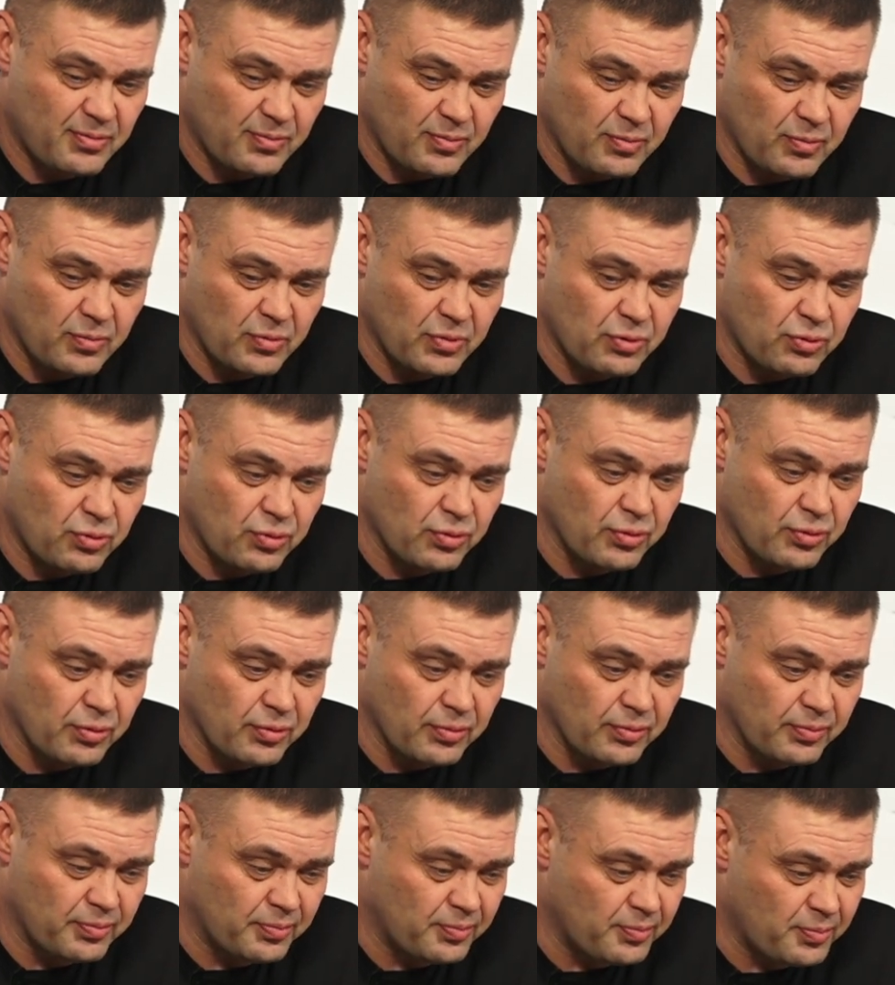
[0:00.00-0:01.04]

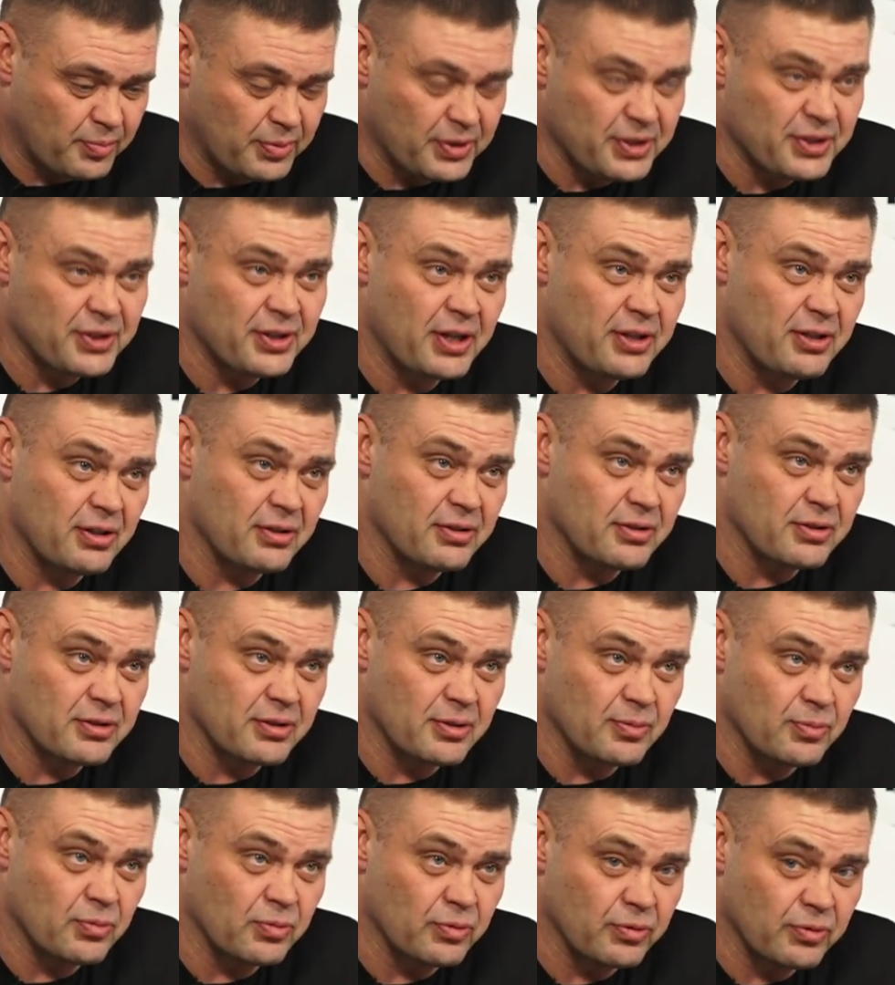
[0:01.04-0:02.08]
большую
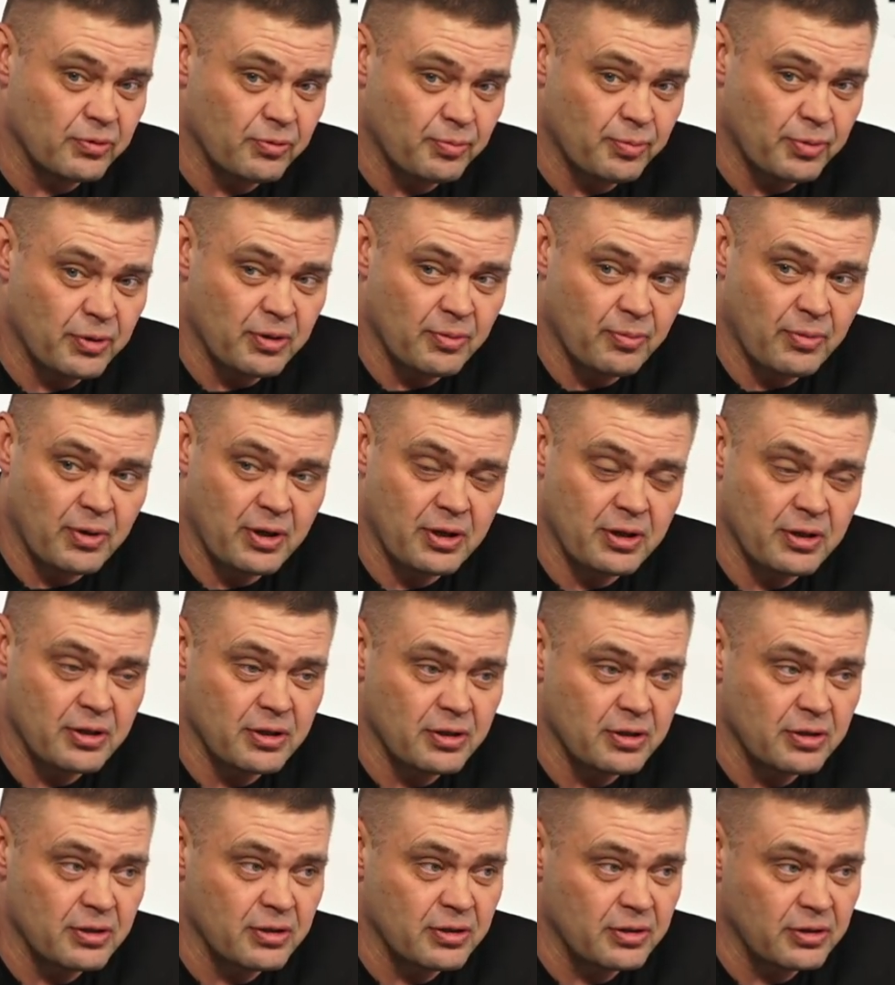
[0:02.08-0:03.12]
признательность ему и в
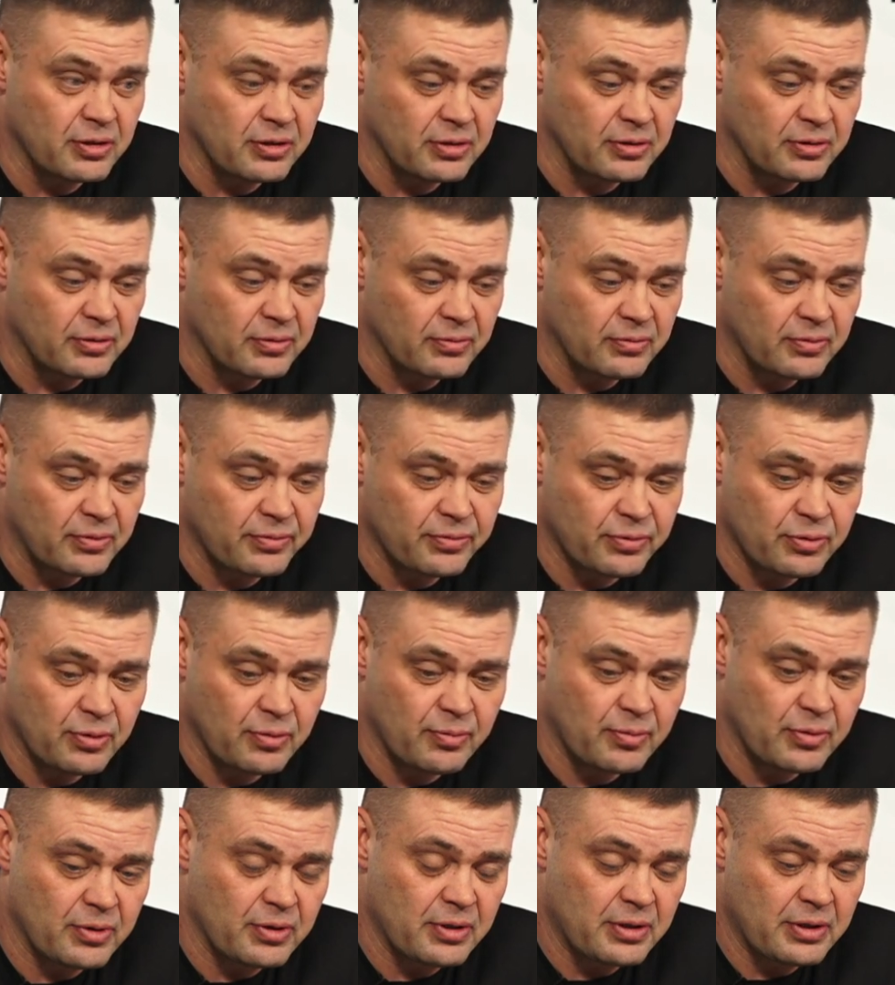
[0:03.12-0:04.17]
понимании, и во
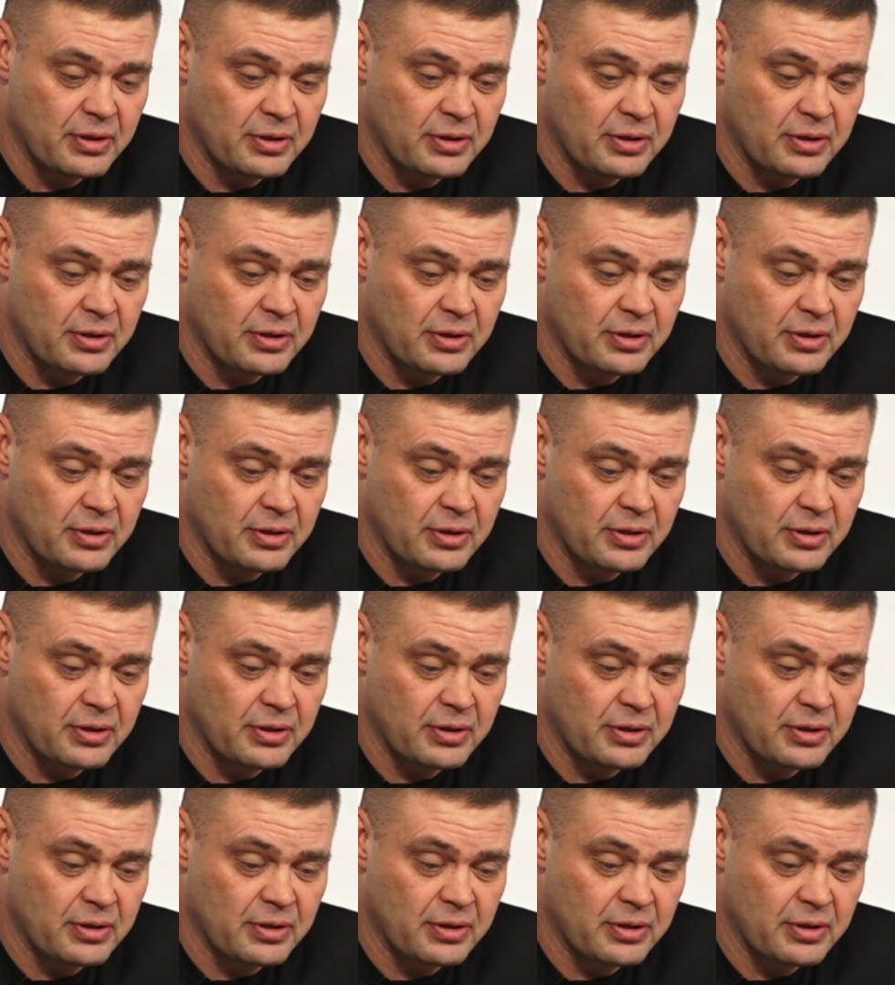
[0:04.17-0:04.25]
всем.